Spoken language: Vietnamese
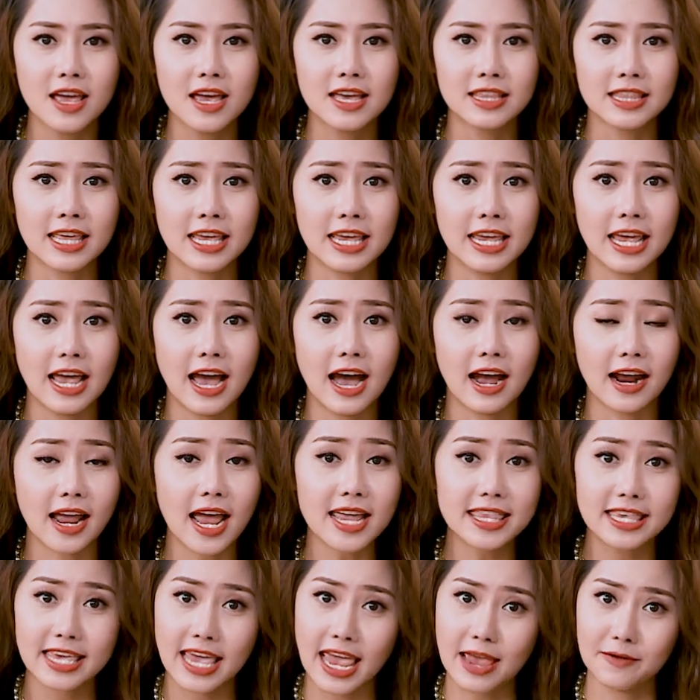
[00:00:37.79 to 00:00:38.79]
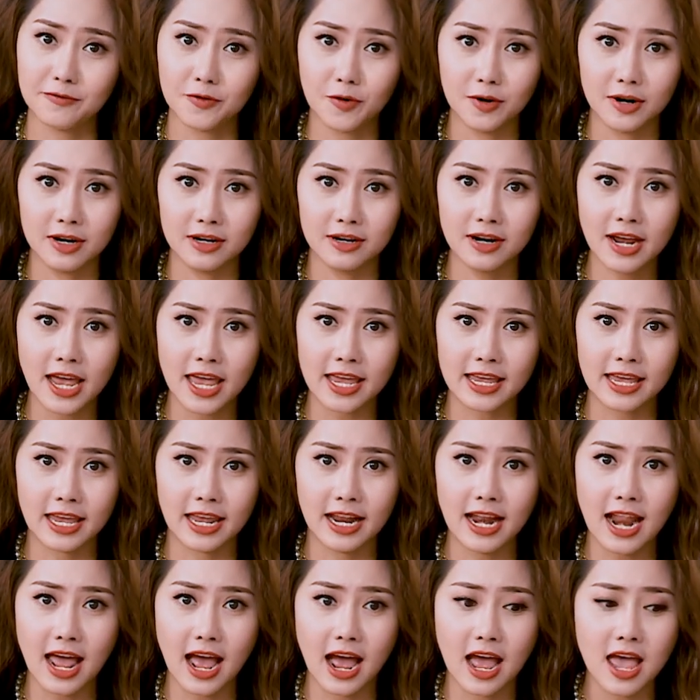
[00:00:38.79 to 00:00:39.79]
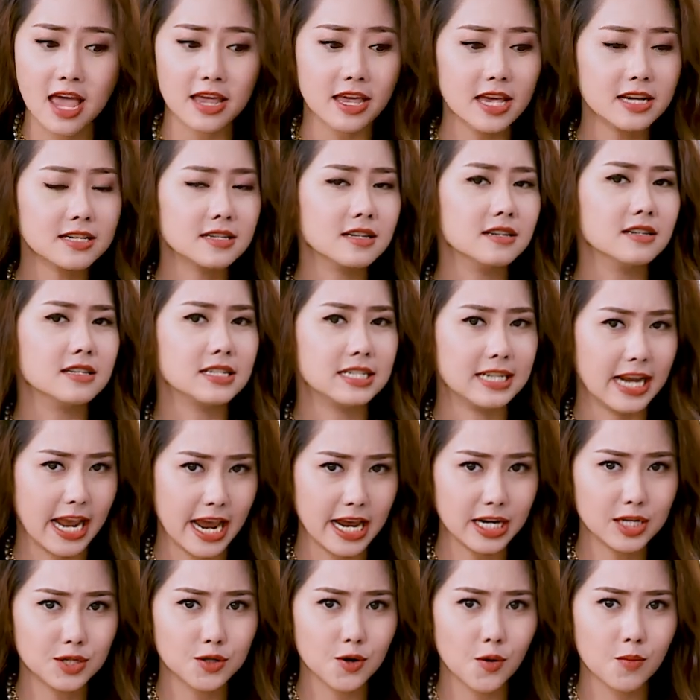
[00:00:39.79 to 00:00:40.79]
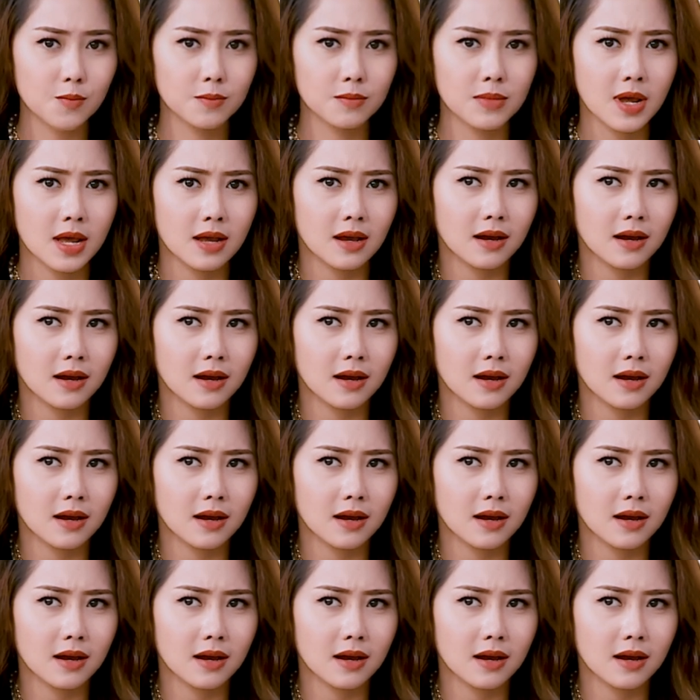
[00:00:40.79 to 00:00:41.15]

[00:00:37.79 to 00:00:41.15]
thì các chị em phụ nữ hay nghĩ là cái sự trẻ trung,